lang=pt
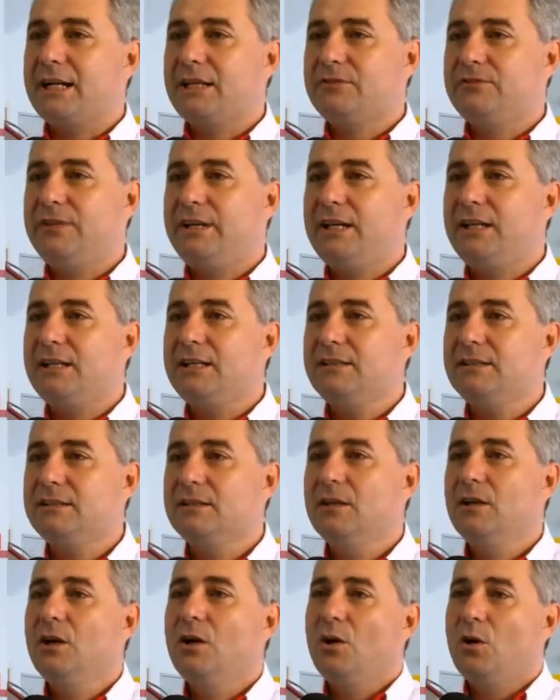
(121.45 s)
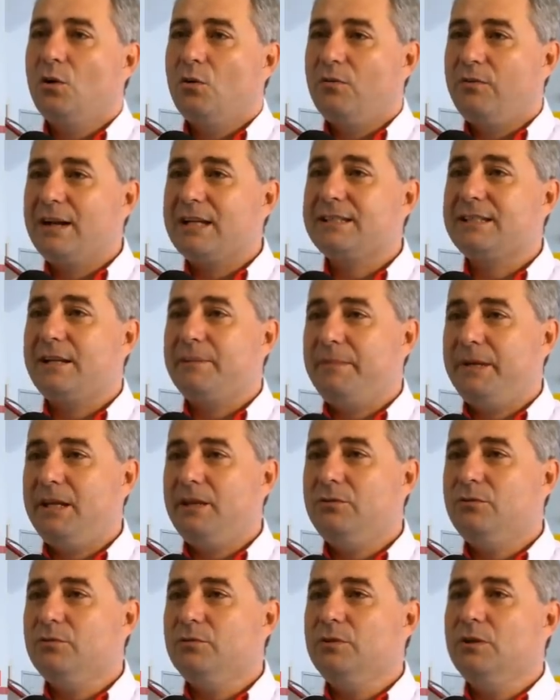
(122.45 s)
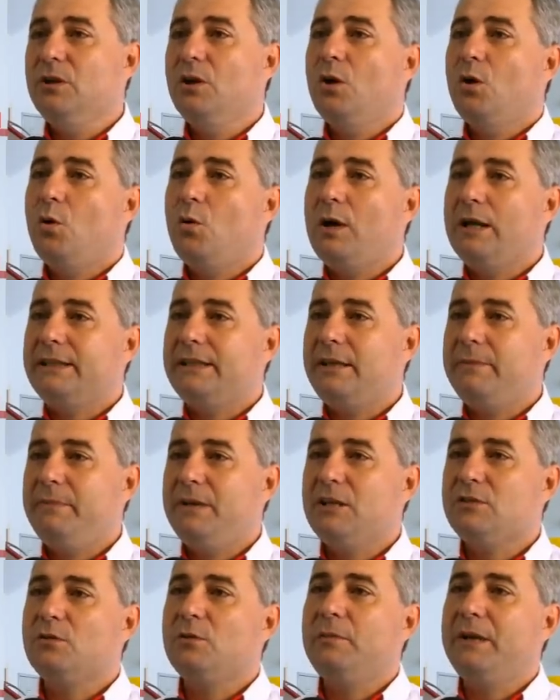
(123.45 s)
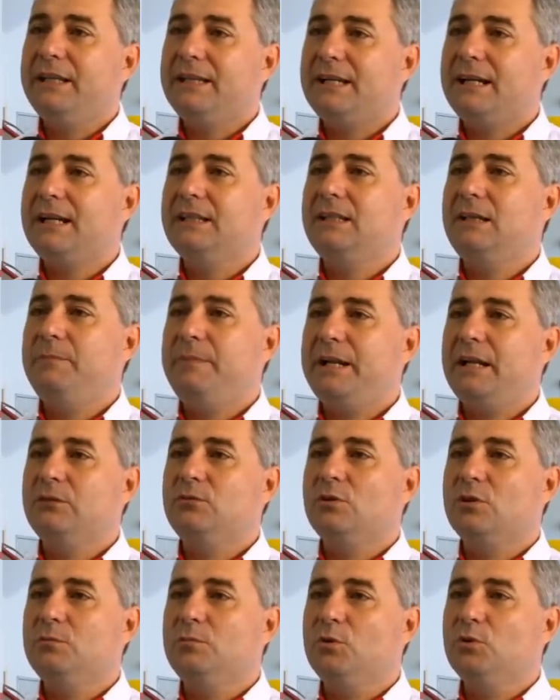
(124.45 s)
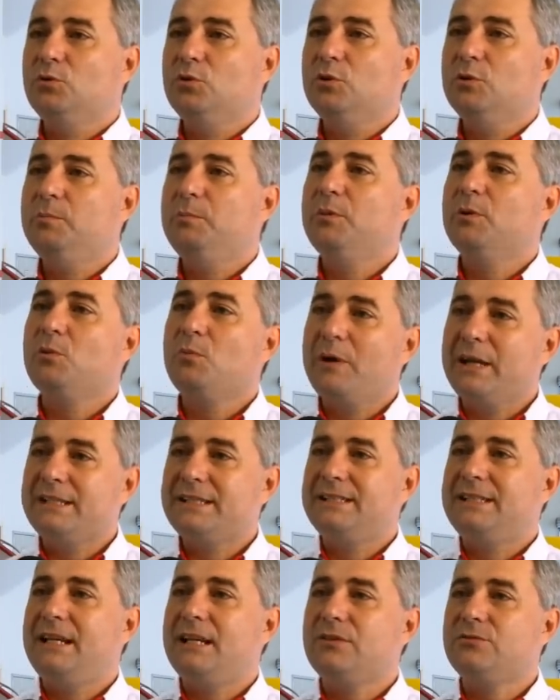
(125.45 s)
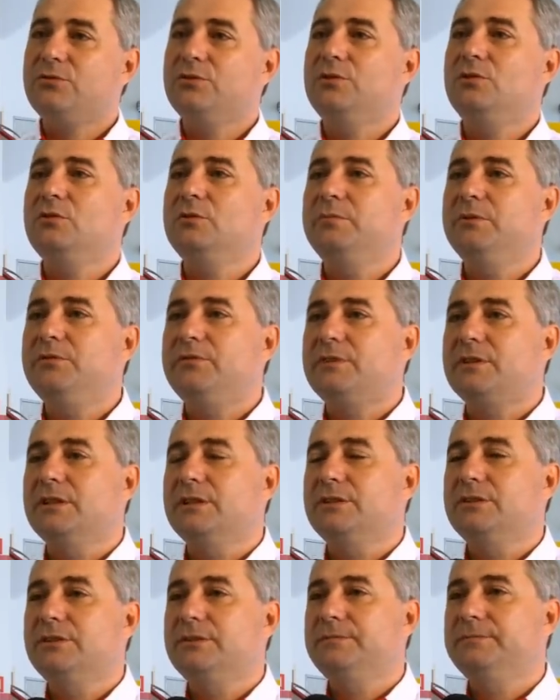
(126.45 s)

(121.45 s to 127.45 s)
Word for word: as velas, vazamento ou até mesmo aumentar a temperatura do motor por um excesso de lubrificante.